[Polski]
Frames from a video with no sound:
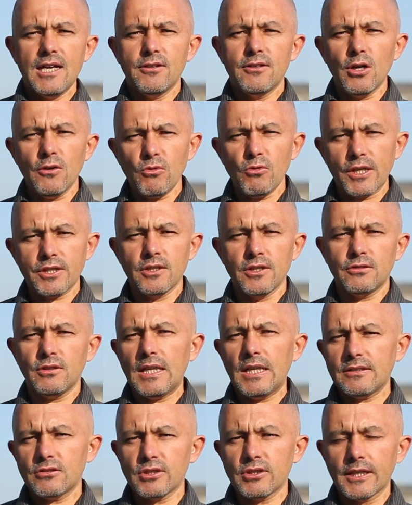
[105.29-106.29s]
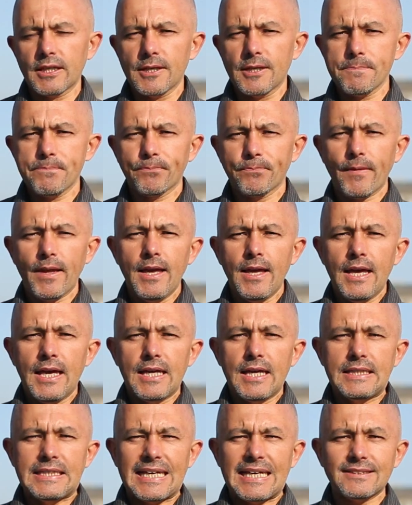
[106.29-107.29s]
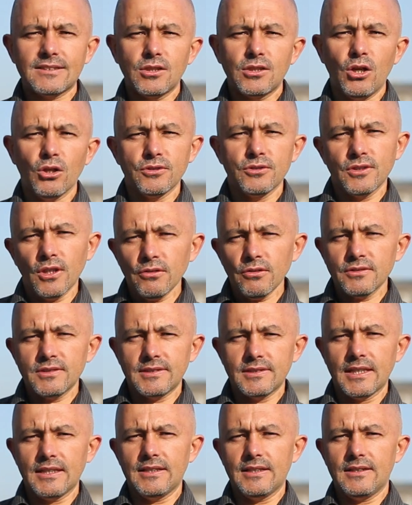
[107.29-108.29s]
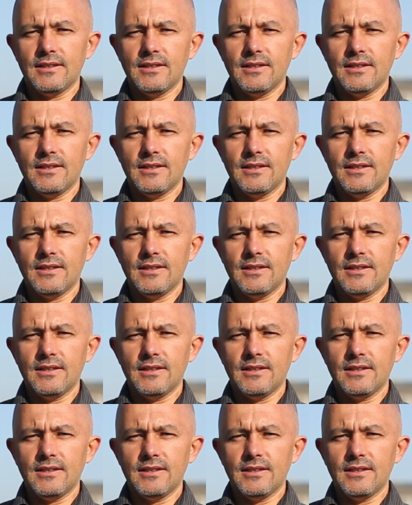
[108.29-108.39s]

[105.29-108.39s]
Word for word: No właśnie, co nas czeka? nadchodzące,